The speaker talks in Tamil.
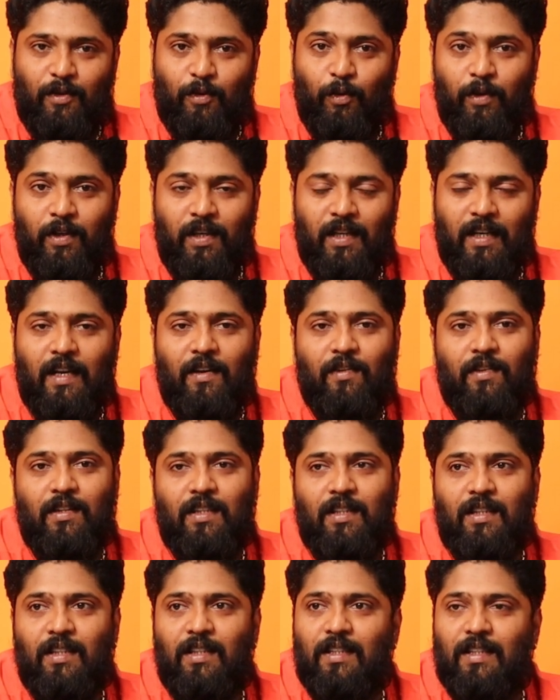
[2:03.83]
டுவெண்ட்டியில்
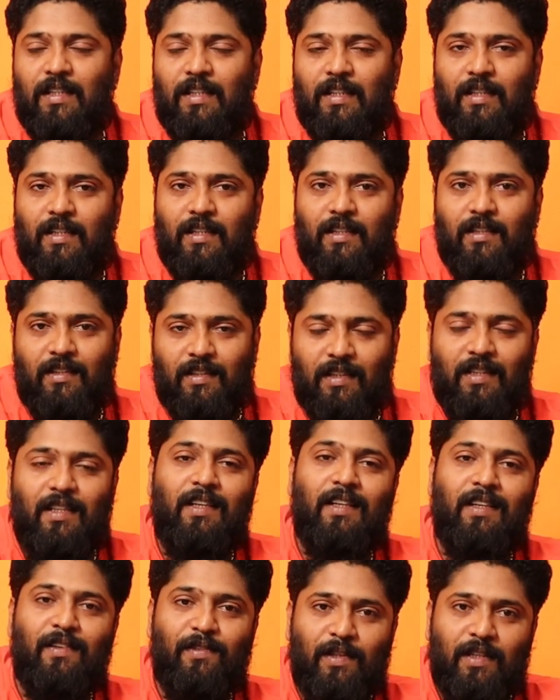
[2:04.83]
வந்து
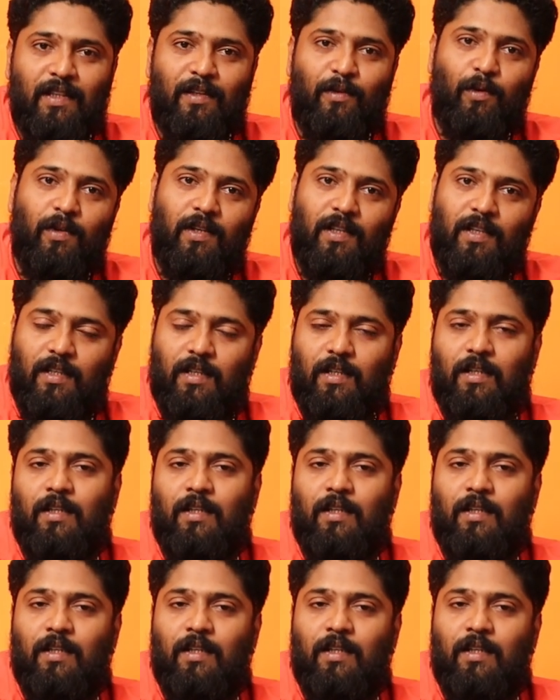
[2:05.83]
திடீர்னு வந்து ஒரு